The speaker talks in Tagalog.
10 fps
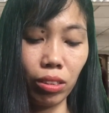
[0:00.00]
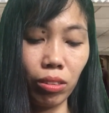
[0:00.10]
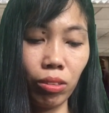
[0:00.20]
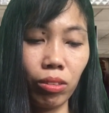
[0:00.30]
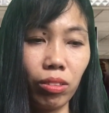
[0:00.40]

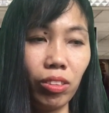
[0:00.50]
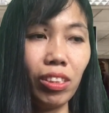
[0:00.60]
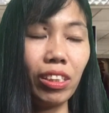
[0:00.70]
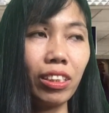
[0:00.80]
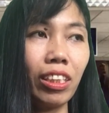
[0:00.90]
So,
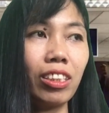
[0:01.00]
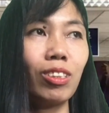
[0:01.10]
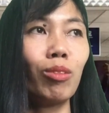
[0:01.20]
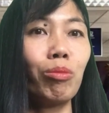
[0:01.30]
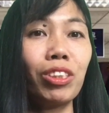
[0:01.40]
yun lang
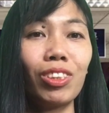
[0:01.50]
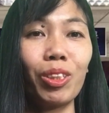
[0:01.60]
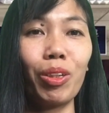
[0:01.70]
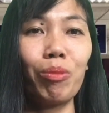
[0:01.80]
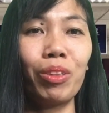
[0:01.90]
guys, yung
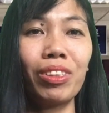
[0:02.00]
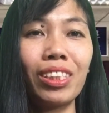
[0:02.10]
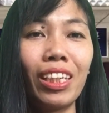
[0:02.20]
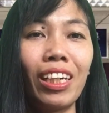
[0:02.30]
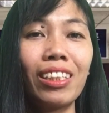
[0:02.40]
masishare ko about
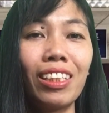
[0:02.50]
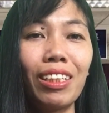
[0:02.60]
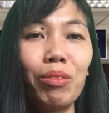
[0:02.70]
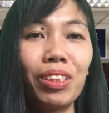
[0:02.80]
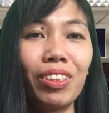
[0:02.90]
sa
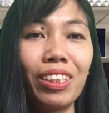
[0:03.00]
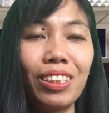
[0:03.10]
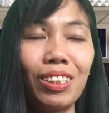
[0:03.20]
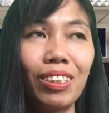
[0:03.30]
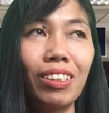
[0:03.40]
ating
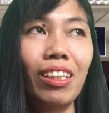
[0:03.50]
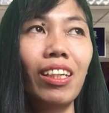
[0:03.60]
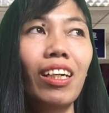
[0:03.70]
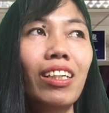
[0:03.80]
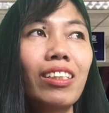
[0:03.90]
migration.
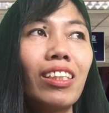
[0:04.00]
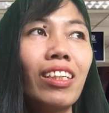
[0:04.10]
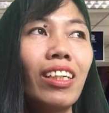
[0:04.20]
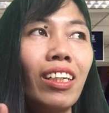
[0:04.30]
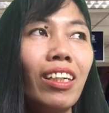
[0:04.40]

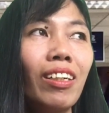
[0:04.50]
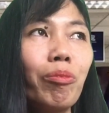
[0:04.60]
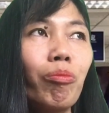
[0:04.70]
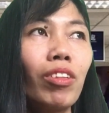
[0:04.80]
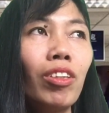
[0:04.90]
Saka,
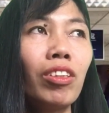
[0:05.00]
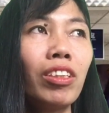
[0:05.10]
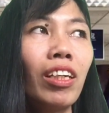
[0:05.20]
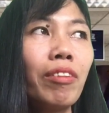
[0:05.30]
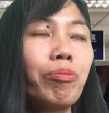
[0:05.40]

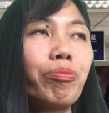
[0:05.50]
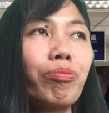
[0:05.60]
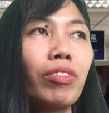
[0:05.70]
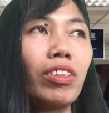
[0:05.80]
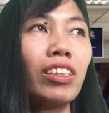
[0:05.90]
yun nga,
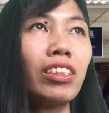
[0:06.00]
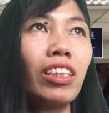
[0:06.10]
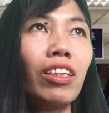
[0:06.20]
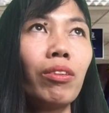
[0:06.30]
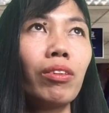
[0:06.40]

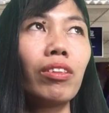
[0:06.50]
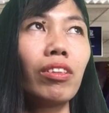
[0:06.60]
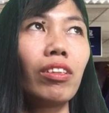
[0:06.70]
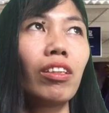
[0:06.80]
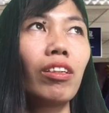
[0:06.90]
kasi
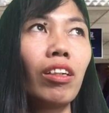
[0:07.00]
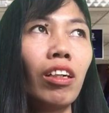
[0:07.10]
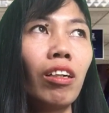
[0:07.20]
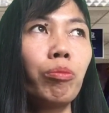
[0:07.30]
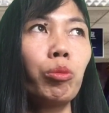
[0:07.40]

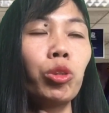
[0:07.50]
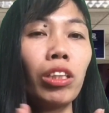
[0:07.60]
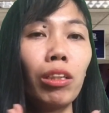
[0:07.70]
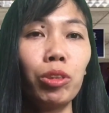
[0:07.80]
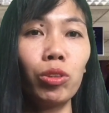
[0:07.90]
uh, pumunta
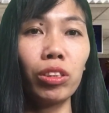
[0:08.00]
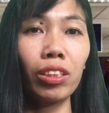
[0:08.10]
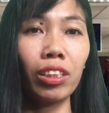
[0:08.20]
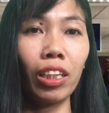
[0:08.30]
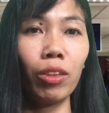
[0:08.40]
kami doon sa
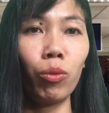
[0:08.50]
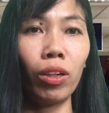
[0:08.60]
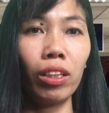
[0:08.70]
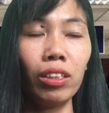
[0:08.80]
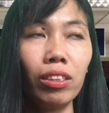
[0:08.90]

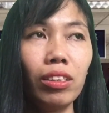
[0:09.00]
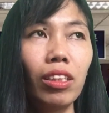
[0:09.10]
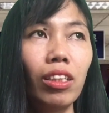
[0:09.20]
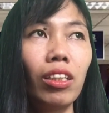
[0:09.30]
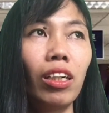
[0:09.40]
Taiwan
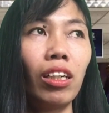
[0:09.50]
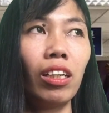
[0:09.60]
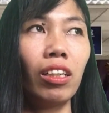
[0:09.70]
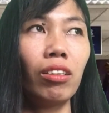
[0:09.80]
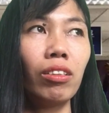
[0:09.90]

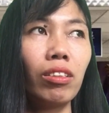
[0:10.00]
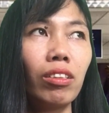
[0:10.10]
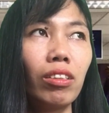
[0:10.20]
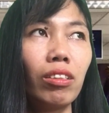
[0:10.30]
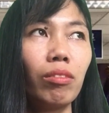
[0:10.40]
uh,
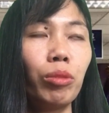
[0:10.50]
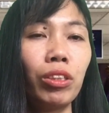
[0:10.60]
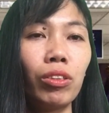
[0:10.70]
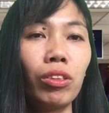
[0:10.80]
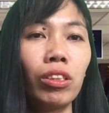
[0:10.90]

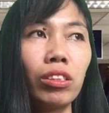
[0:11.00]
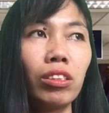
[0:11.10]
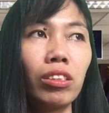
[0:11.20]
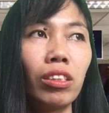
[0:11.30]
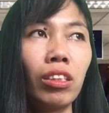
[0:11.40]

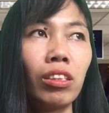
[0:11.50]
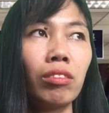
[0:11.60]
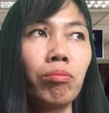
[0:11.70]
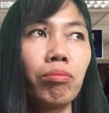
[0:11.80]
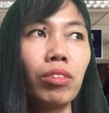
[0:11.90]
because
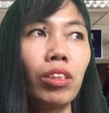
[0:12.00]
uh,